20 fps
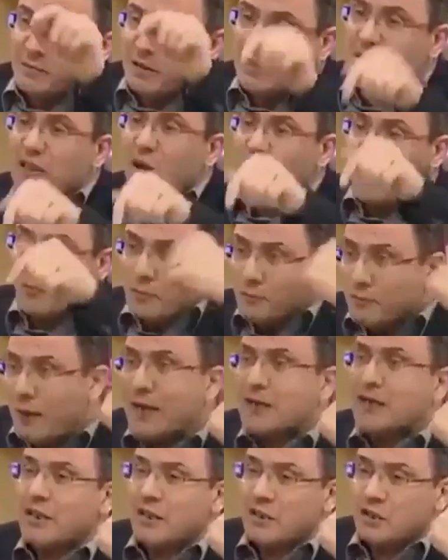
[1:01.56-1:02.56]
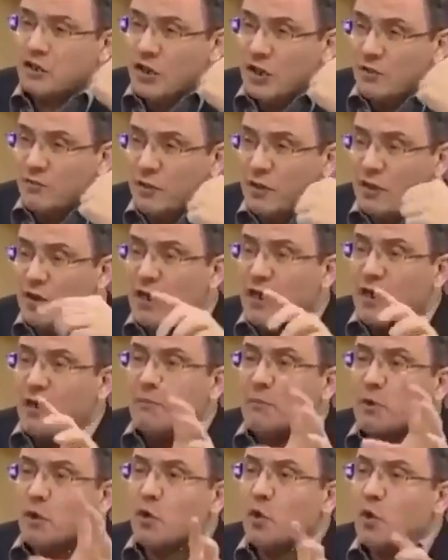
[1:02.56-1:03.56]
بيطلعوا من بعد الحجامه
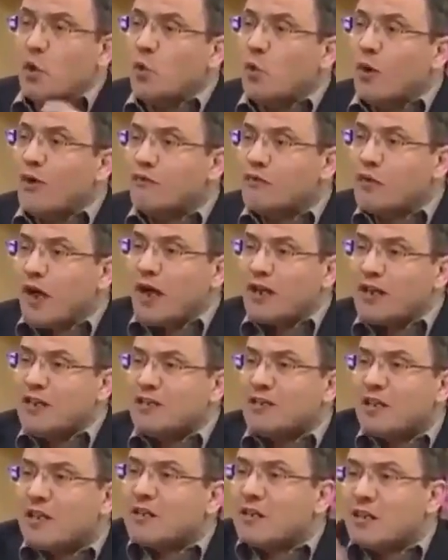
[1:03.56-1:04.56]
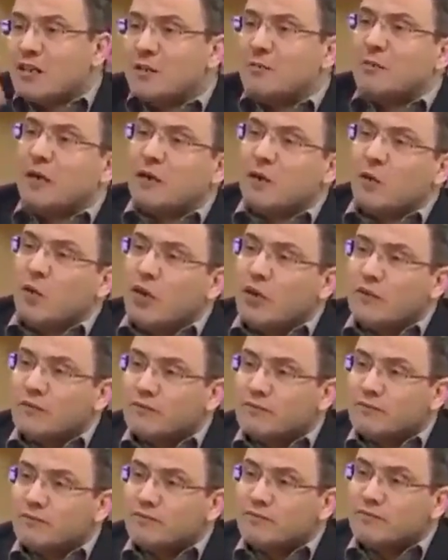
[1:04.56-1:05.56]
بيروحوا وين في خليه سرطانيه بياكلوها
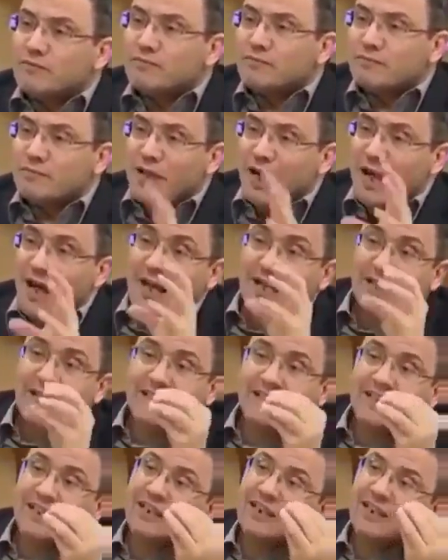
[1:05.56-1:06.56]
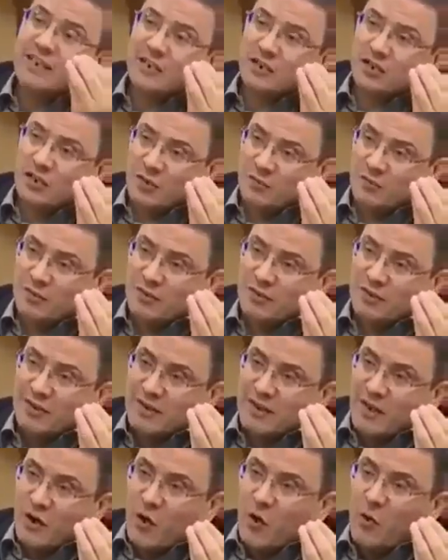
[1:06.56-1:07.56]
هيدا سر الحجامه
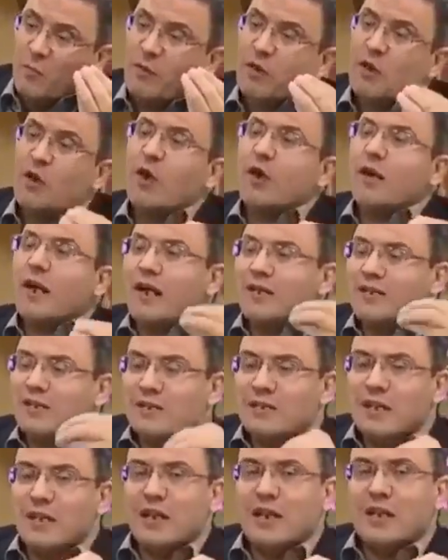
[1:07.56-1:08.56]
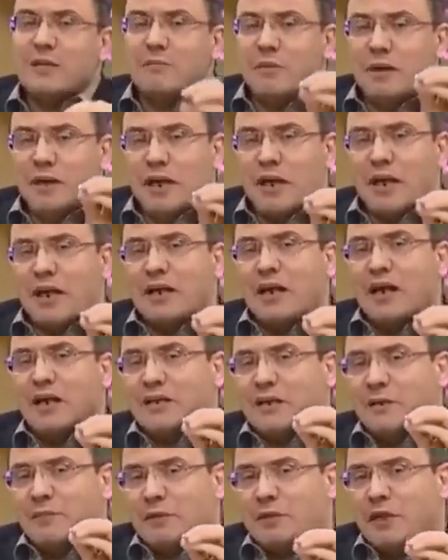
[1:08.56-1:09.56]
ومن هون عزيزنا كريم بقول لك انا
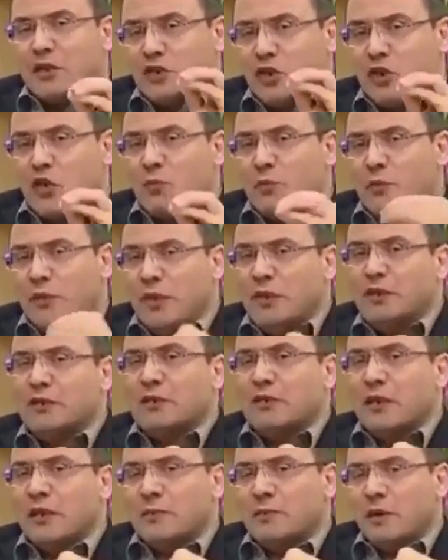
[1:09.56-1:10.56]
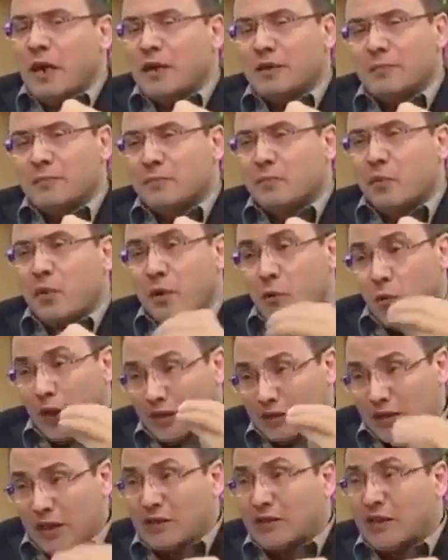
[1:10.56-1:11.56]
حتى بالتجارب اللي عندي يعني
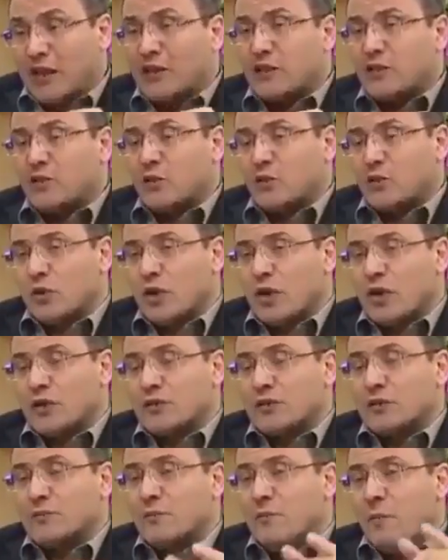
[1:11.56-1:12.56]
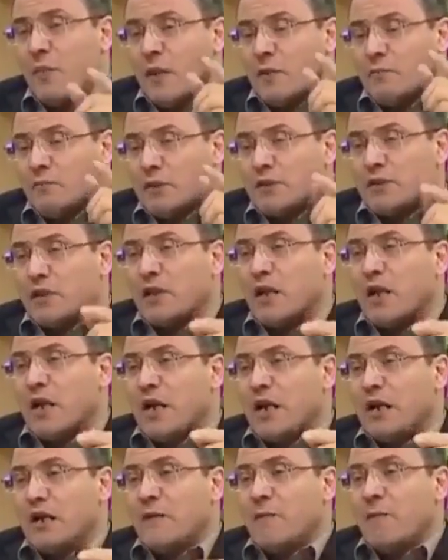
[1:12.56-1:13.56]
وحتى عند خي الدكتور قاسم
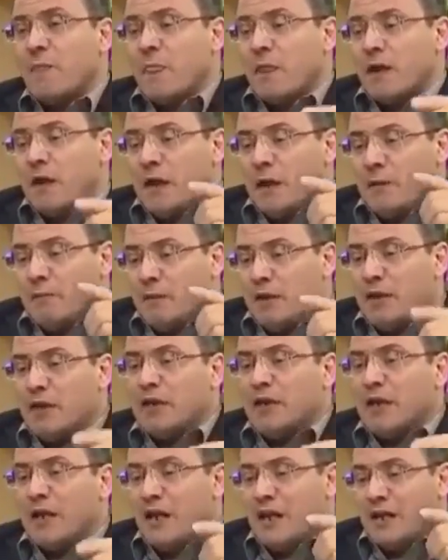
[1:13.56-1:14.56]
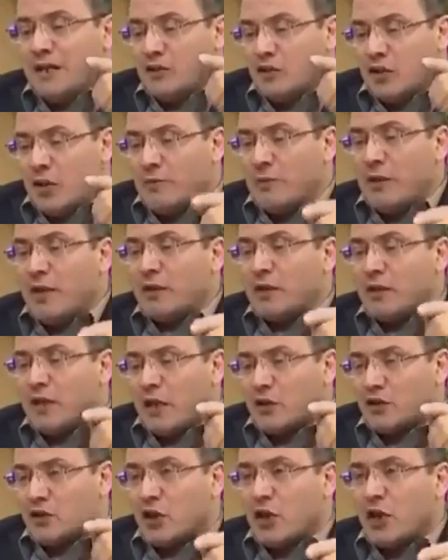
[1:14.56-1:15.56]
بصراحه عملنا حجامات
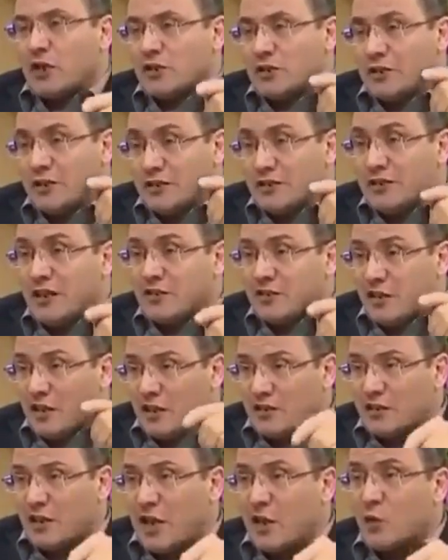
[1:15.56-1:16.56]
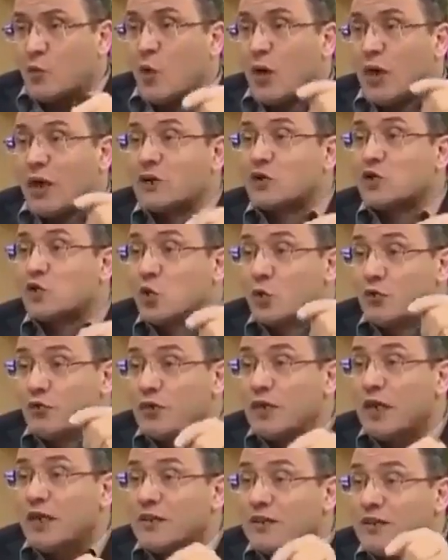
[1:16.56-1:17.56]
لاشخاص عندها سرطان وقد
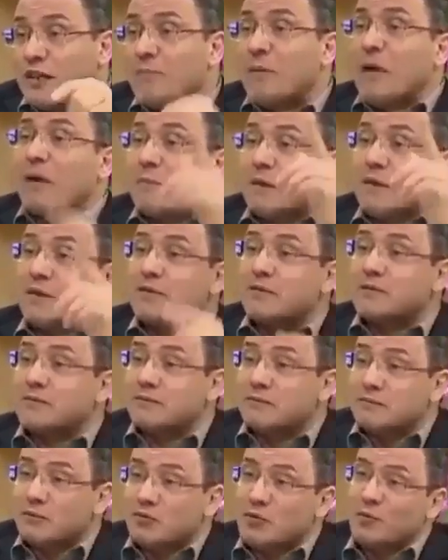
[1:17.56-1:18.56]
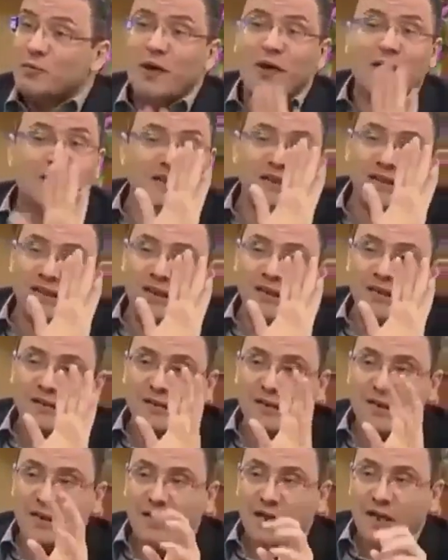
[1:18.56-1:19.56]
شفيت تماما سبحان الله
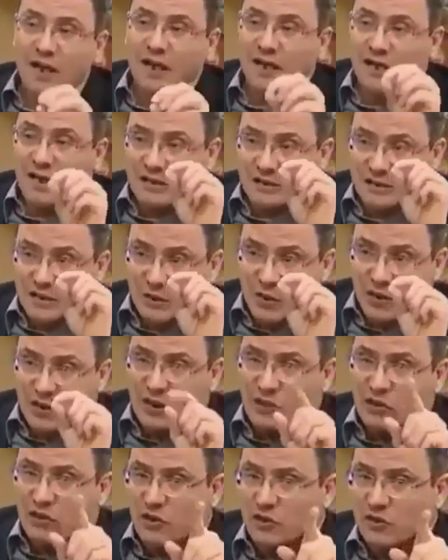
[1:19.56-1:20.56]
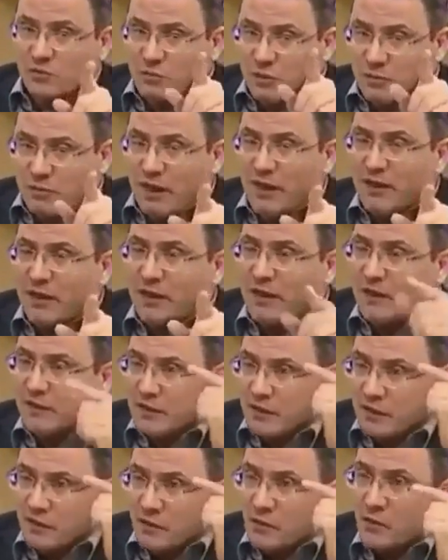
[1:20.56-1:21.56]
انا سويت لشخص بالبحرين
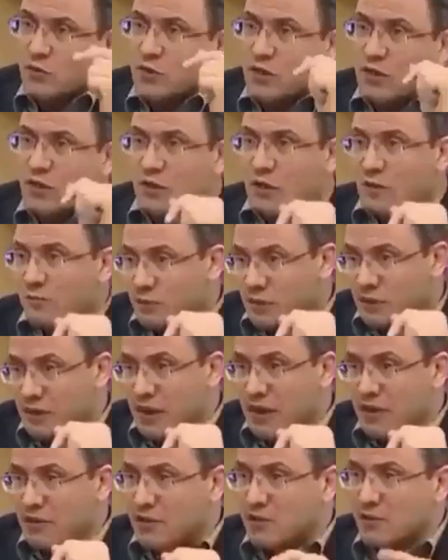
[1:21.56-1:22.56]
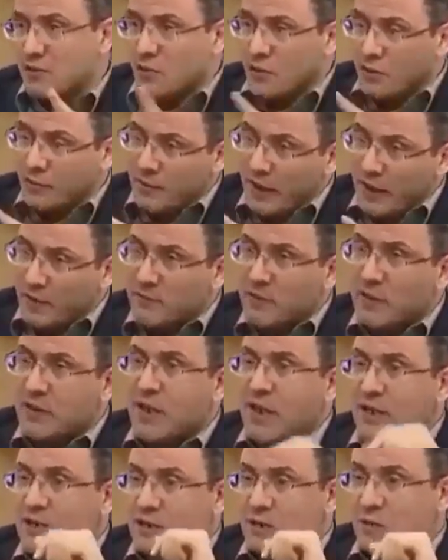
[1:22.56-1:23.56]
كان عنده سرطان بالراس وبحمد
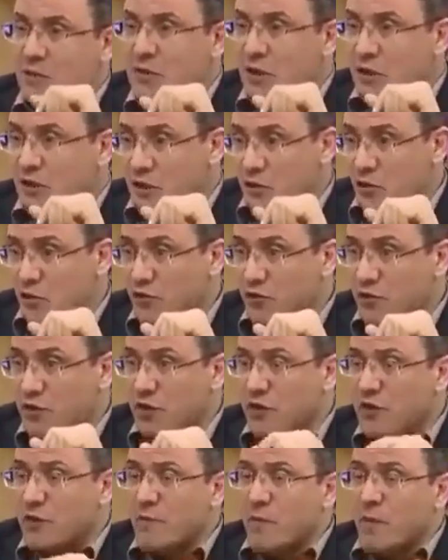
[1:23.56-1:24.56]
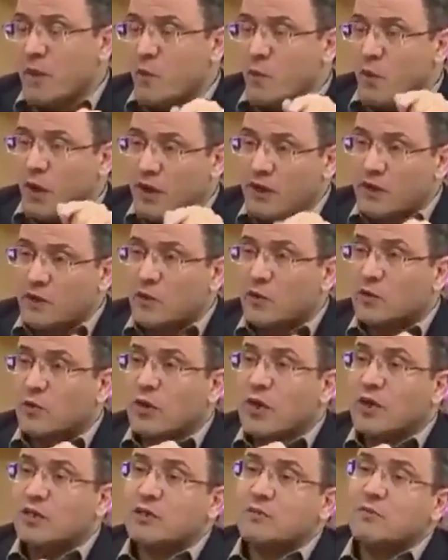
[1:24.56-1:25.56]
الله عز وجل قد شفي وخي
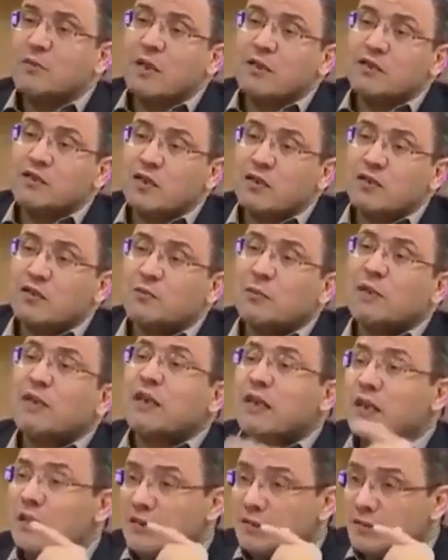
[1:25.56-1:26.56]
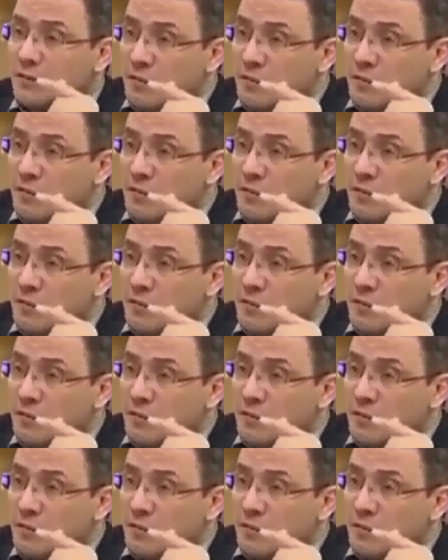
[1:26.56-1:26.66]
الدكتور قاسم لشخص بالكلى